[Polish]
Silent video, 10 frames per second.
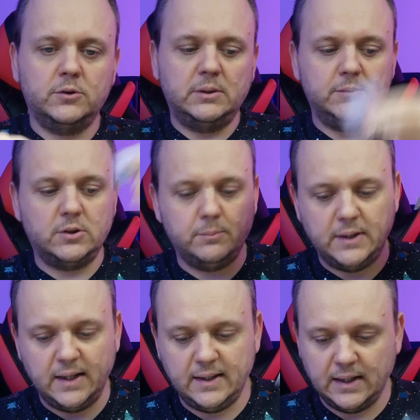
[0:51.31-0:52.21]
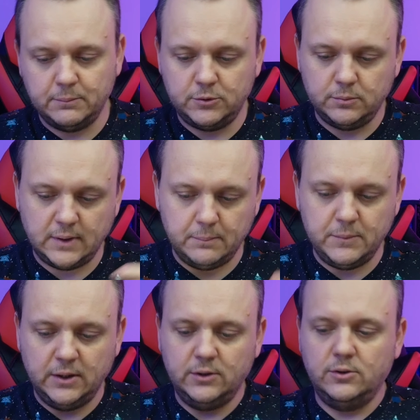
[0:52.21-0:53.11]
Możemy sobie, jakbyśmy
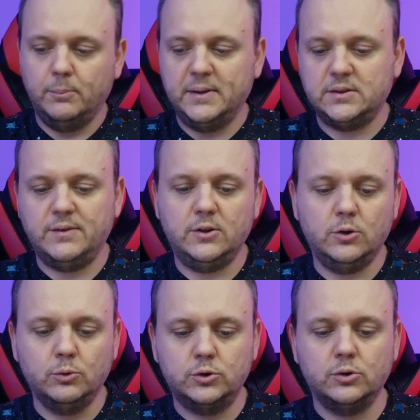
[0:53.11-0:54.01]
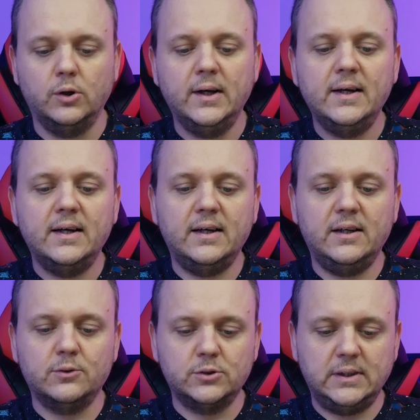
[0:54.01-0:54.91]
tam mieli dopasować do uszu,
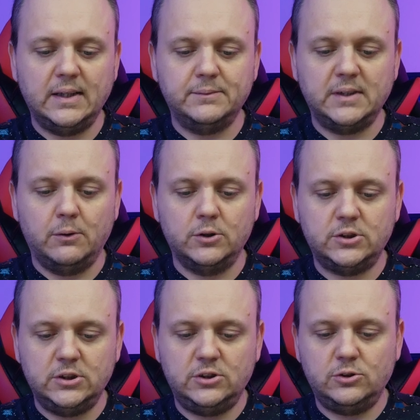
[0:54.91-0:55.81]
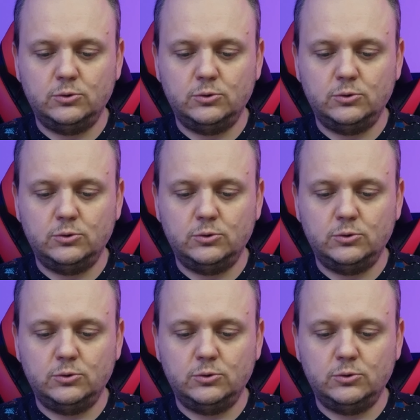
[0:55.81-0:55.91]
e, różne tam założyć.